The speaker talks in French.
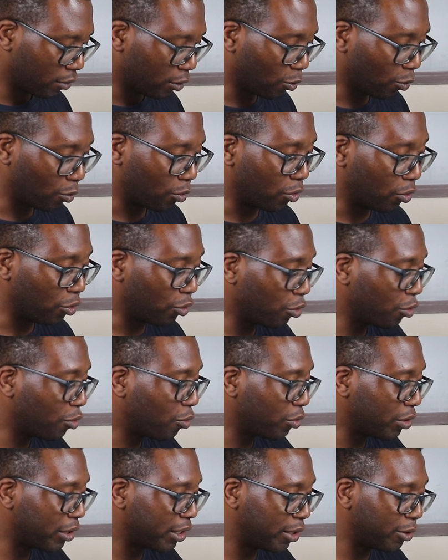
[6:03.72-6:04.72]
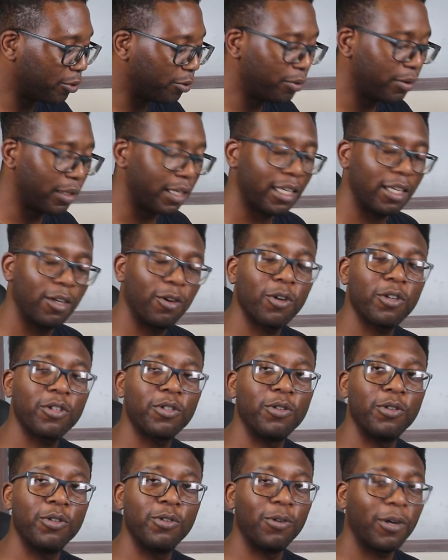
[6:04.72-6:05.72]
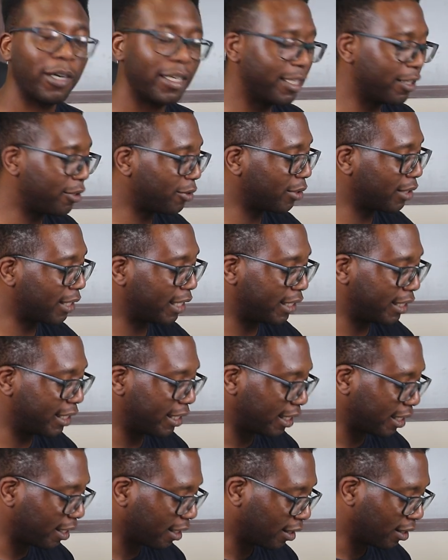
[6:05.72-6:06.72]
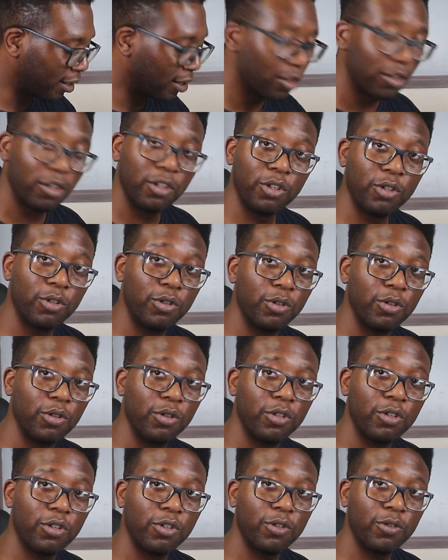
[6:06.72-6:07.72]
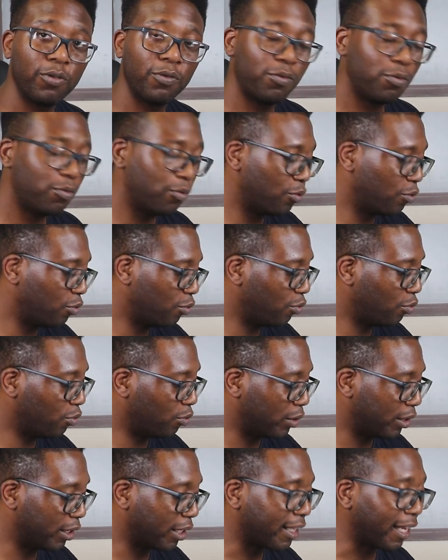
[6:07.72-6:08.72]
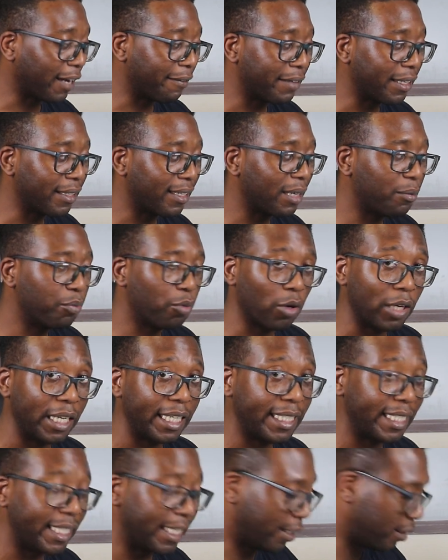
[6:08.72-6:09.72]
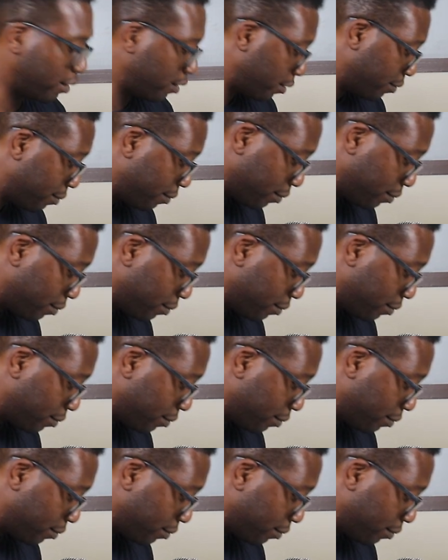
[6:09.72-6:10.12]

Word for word: Donc, je continue et lorsqu'il y aura des choses à dire, je, vous, j'interviendrai pour les dire.